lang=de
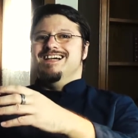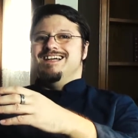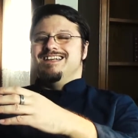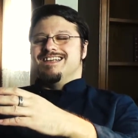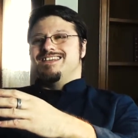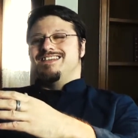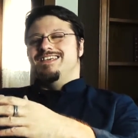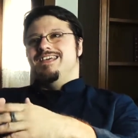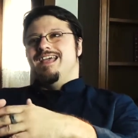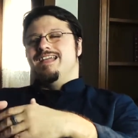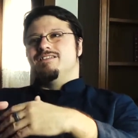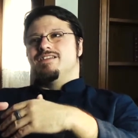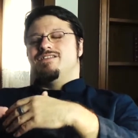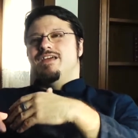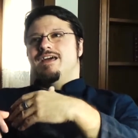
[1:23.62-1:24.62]
dass sie
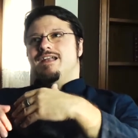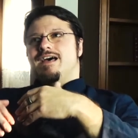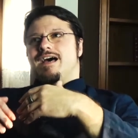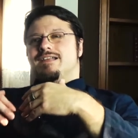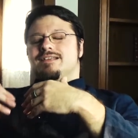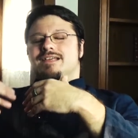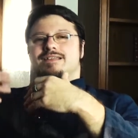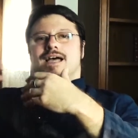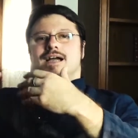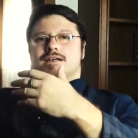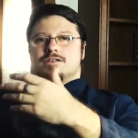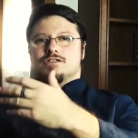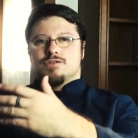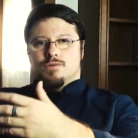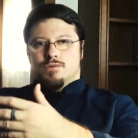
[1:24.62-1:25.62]
etwas wie eine Art
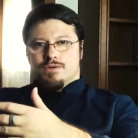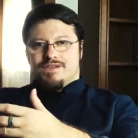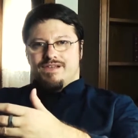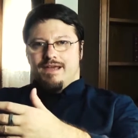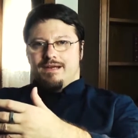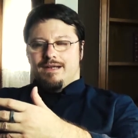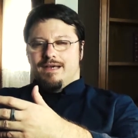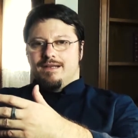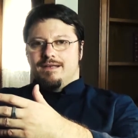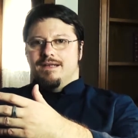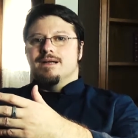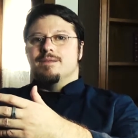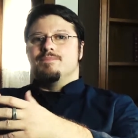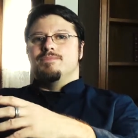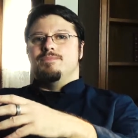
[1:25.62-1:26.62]
Gedankenschulung sein kann,
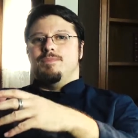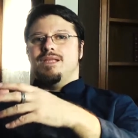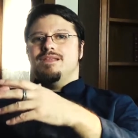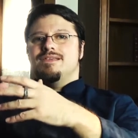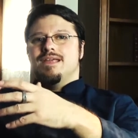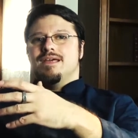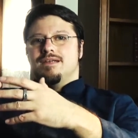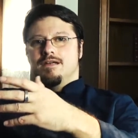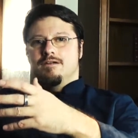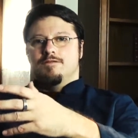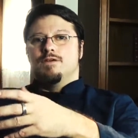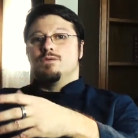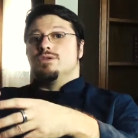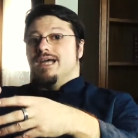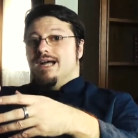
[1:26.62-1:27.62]
ja? mit deren
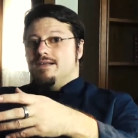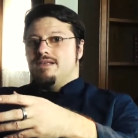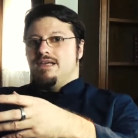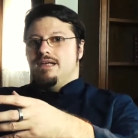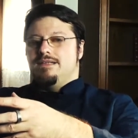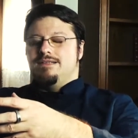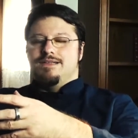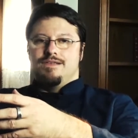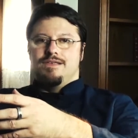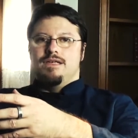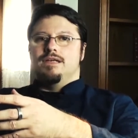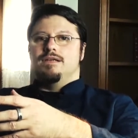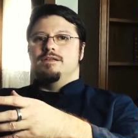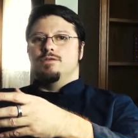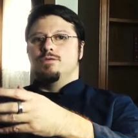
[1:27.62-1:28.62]
Hilfe du tatsächlich die
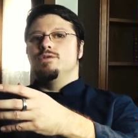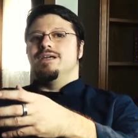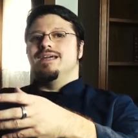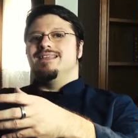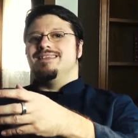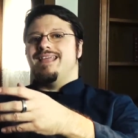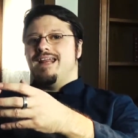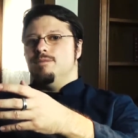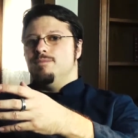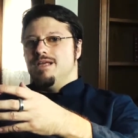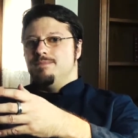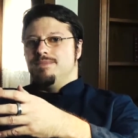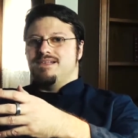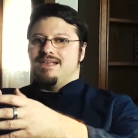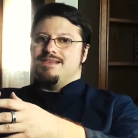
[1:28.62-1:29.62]
Ziele, die du dir in deinem
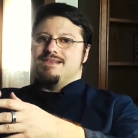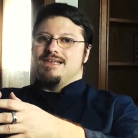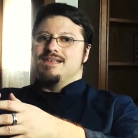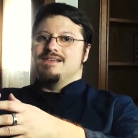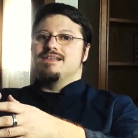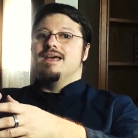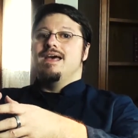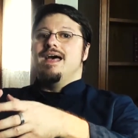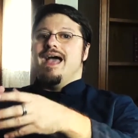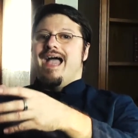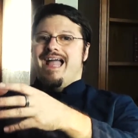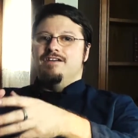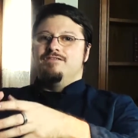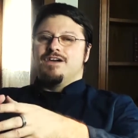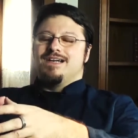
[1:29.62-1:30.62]
Leben gesetzt hast,
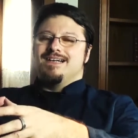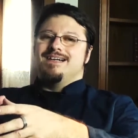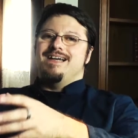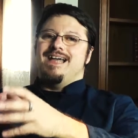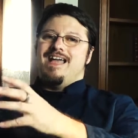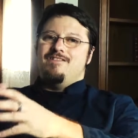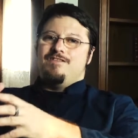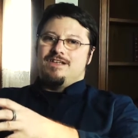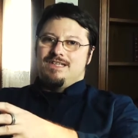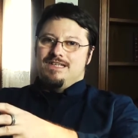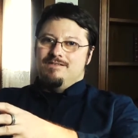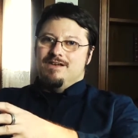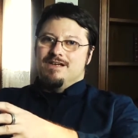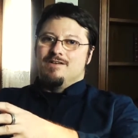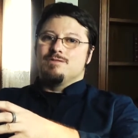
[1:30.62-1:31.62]
einfacher,
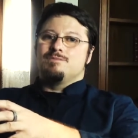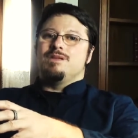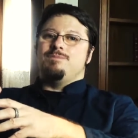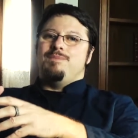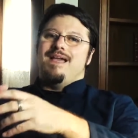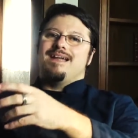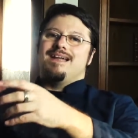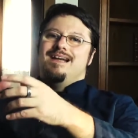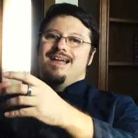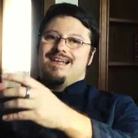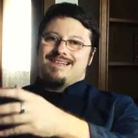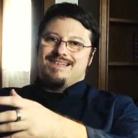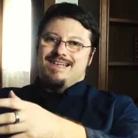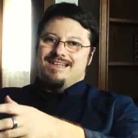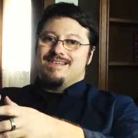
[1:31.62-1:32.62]
effektiver und mit mehr
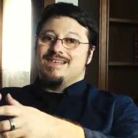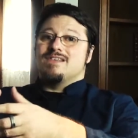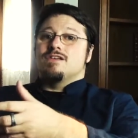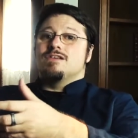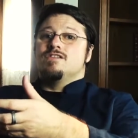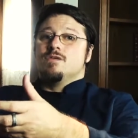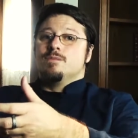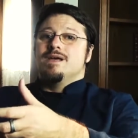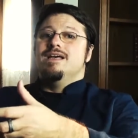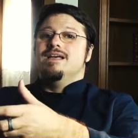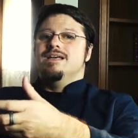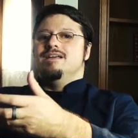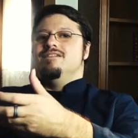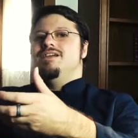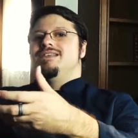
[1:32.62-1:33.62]
Gelassenheit. Das ist heißt auch in Summe
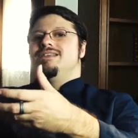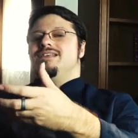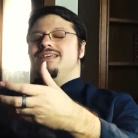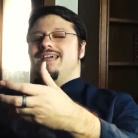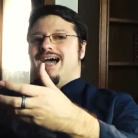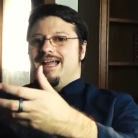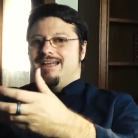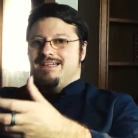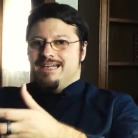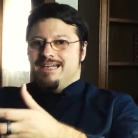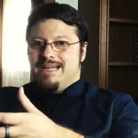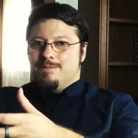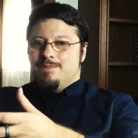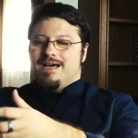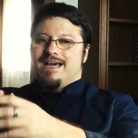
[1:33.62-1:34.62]
wesentlich
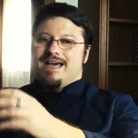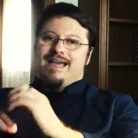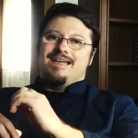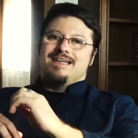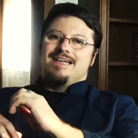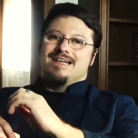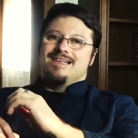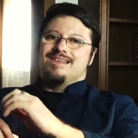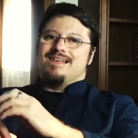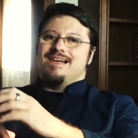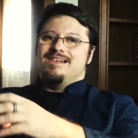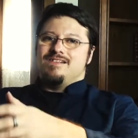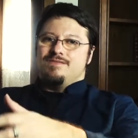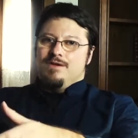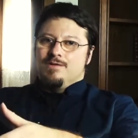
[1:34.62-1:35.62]
angenehmer erreichen kannst,
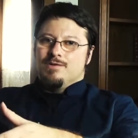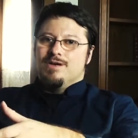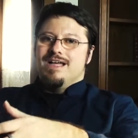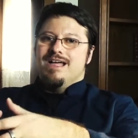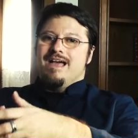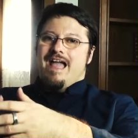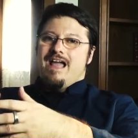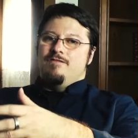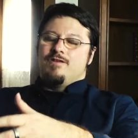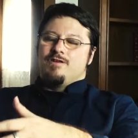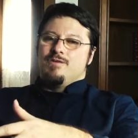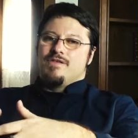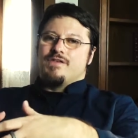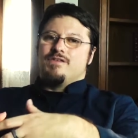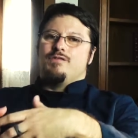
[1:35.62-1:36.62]
als wenn du einfach
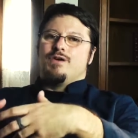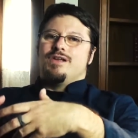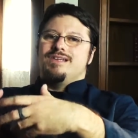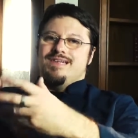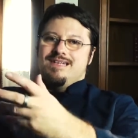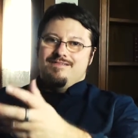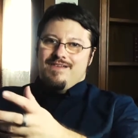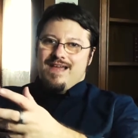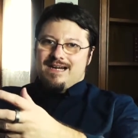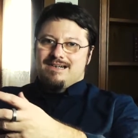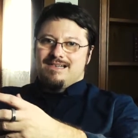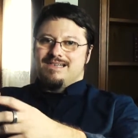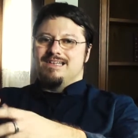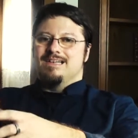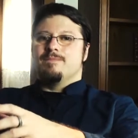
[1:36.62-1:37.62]
nur so vor dich
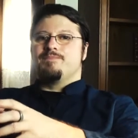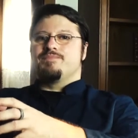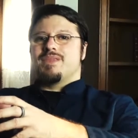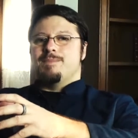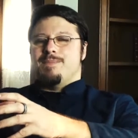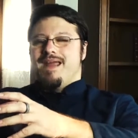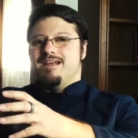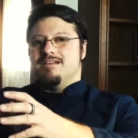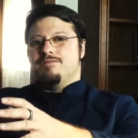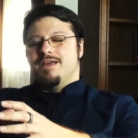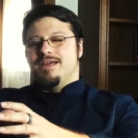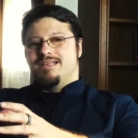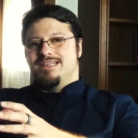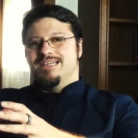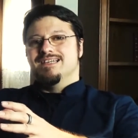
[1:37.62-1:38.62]
hinwerkelst. Ja? Im
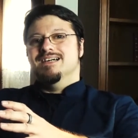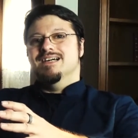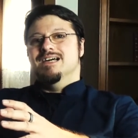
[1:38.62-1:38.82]
Endeffekt, ja,